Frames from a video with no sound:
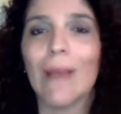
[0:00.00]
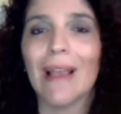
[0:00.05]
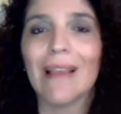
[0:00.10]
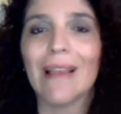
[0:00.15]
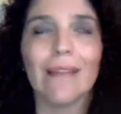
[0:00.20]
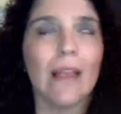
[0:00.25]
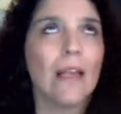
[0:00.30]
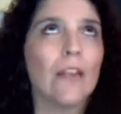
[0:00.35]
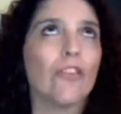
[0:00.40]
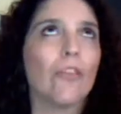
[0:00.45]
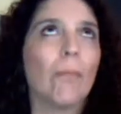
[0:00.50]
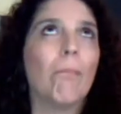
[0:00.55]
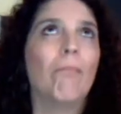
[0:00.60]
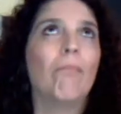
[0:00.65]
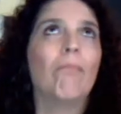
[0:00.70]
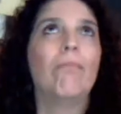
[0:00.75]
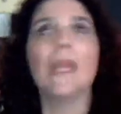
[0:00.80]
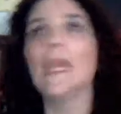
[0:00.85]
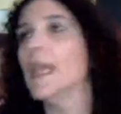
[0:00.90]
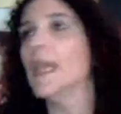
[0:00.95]
mas eles
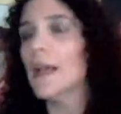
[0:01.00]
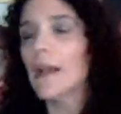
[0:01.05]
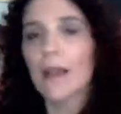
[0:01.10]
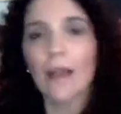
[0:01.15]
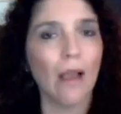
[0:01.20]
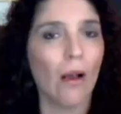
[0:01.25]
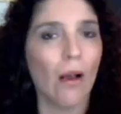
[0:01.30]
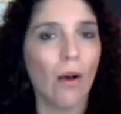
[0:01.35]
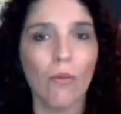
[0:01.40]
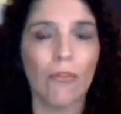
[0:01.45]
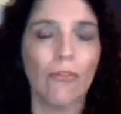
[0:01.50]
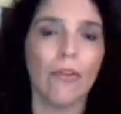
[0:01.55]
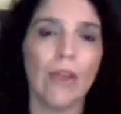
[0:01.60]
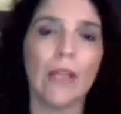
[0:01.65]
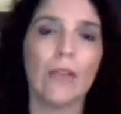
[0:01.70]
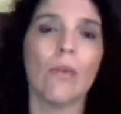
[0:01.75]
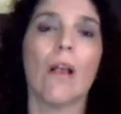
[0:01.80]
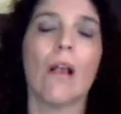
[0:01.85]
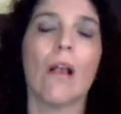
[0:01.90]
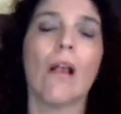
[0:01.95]
brigam
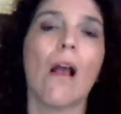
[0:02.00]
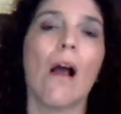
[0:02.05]
feito